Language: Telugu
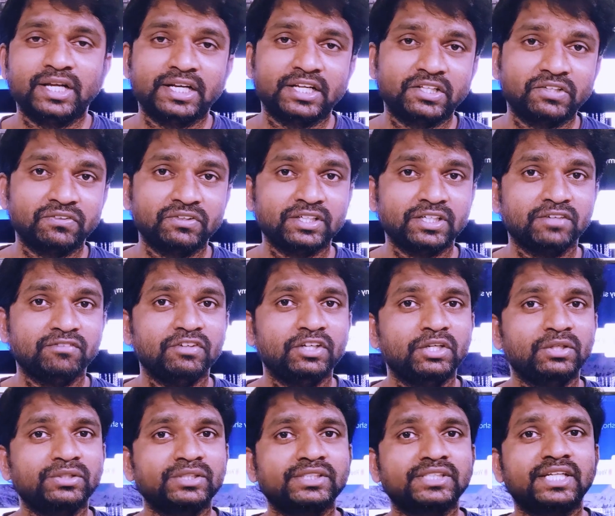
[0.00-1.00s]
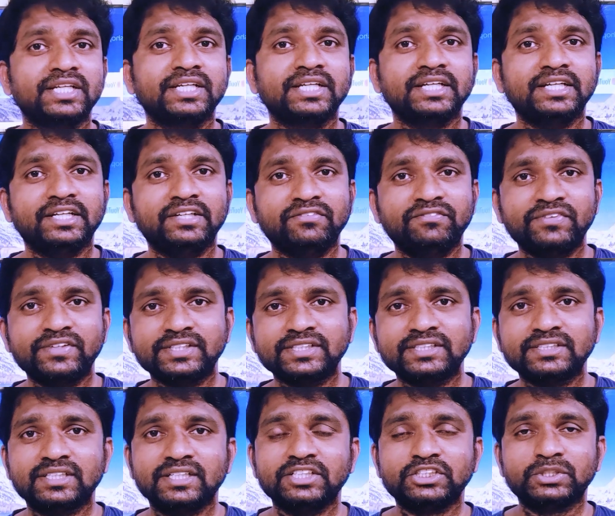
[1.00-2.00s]
అండ్ అదేవిధంగా వీళ్ళు వచ్చేసరికి
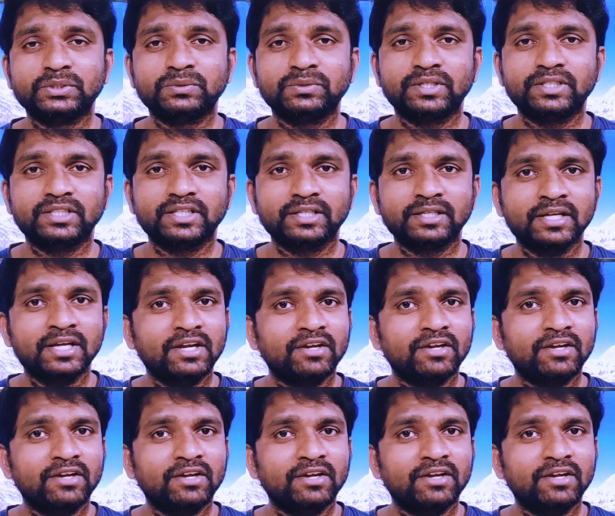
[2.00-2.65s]
డివైజెస్ లిస్ట్ కూడా అయితే